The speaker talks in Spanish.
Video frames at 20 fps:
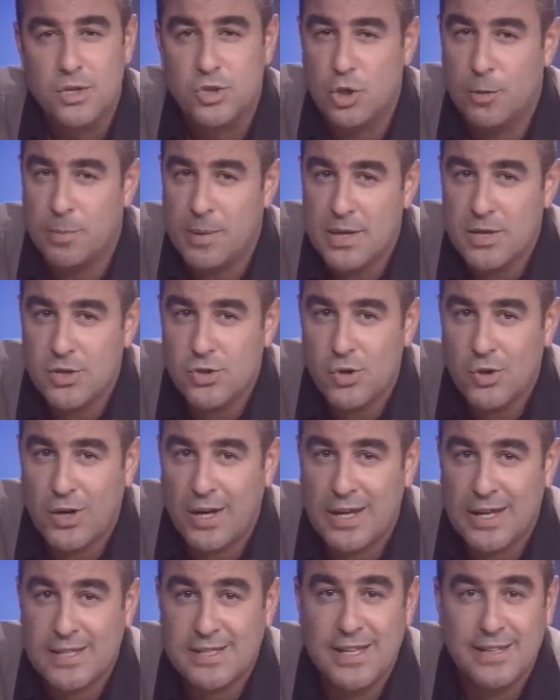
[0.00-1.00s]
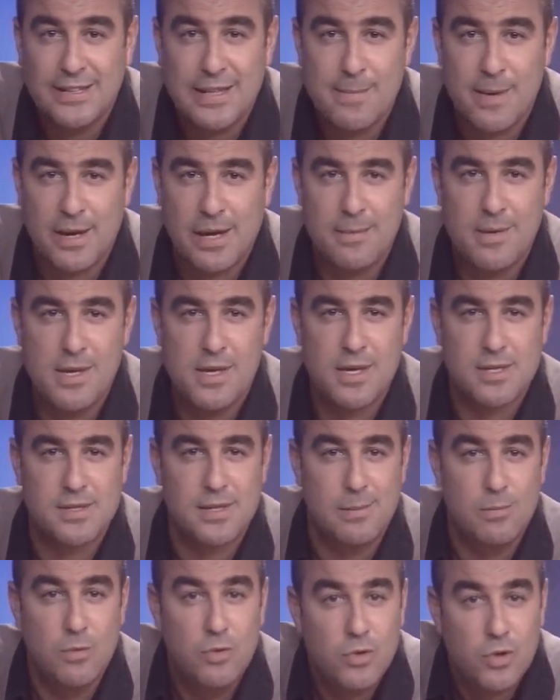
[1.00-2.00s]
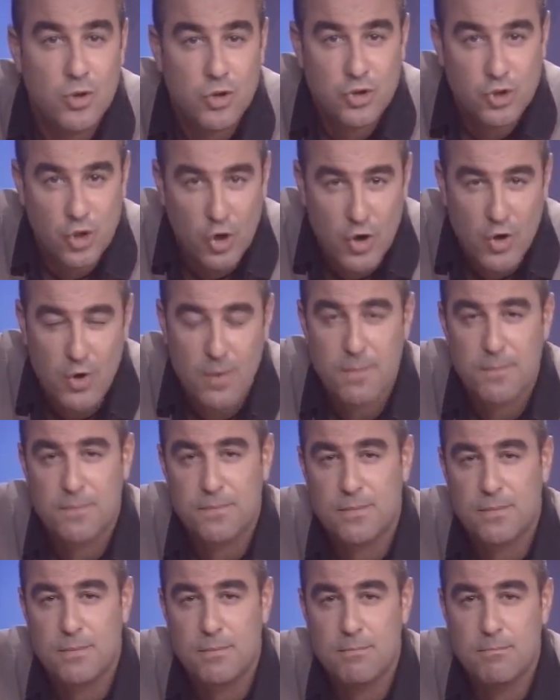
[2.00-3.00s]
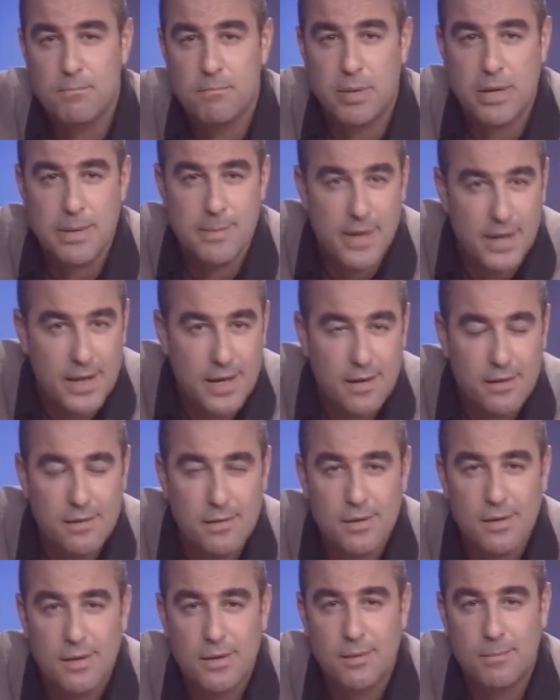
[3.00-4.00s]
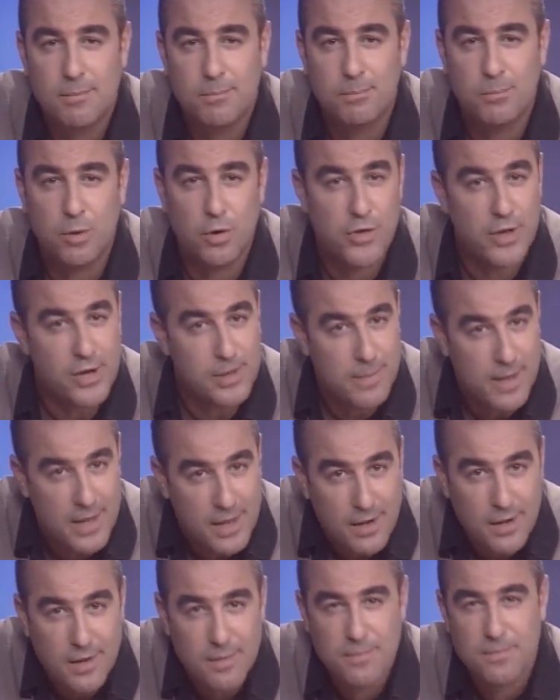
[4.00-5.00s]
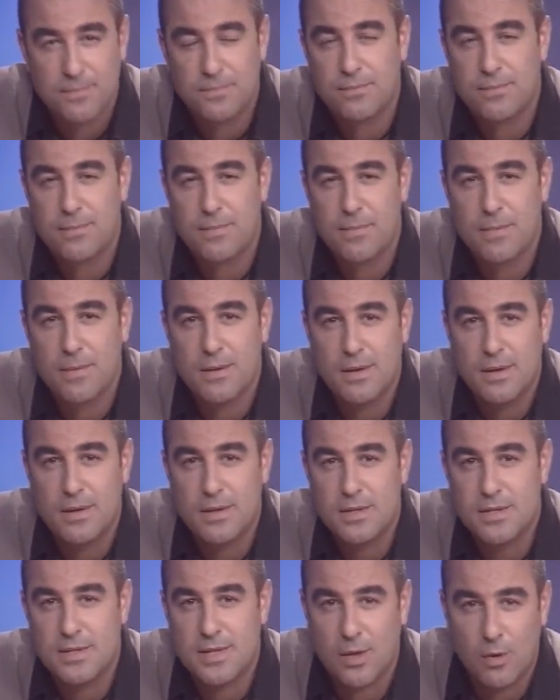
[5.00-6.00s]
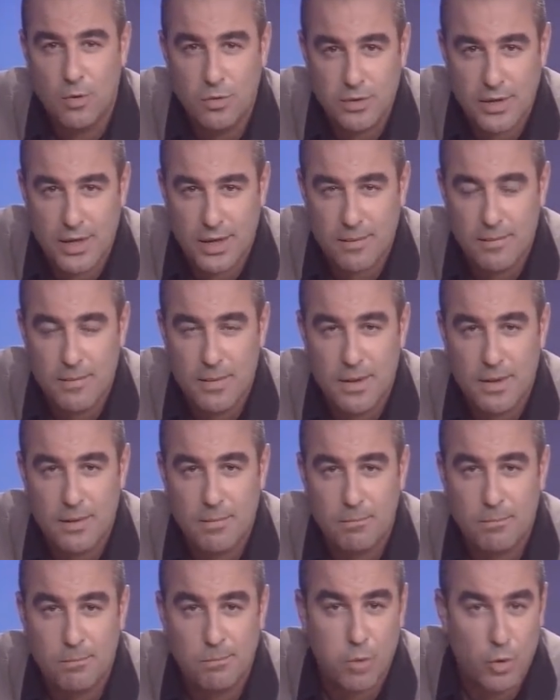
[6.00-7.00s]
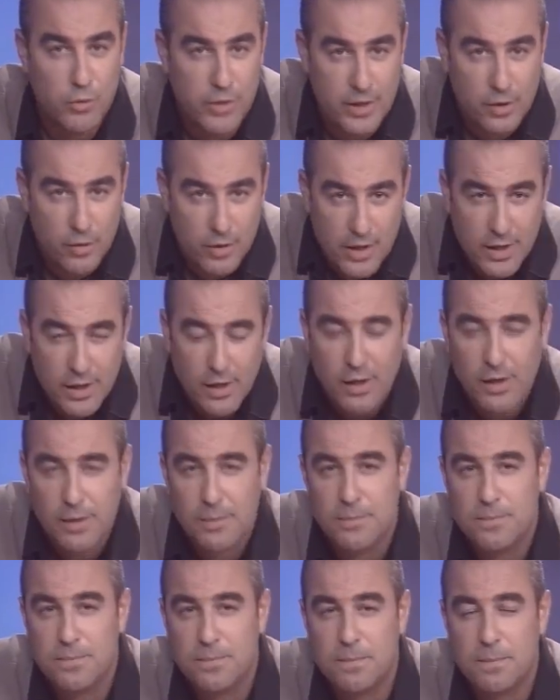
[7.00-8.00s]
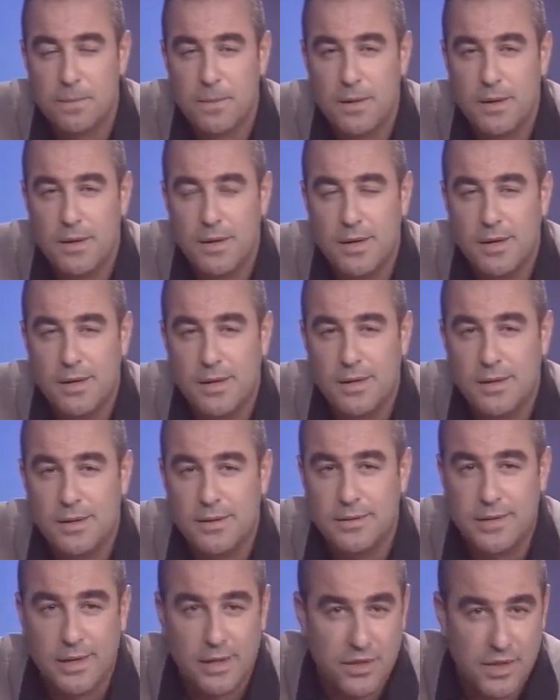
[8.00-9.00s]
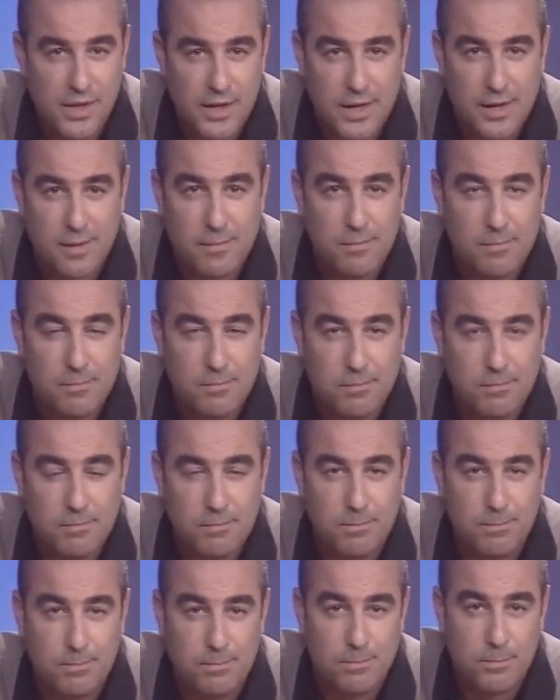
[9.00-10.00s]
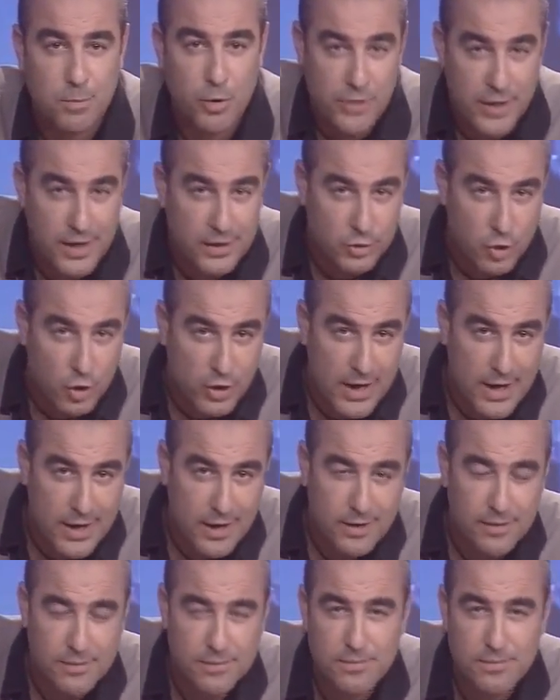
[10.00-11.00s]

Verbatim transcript: Yo pienso que las siete maravillas del mundo son, primera, poder ver, segunda, poder oír, tercera, poder tocar,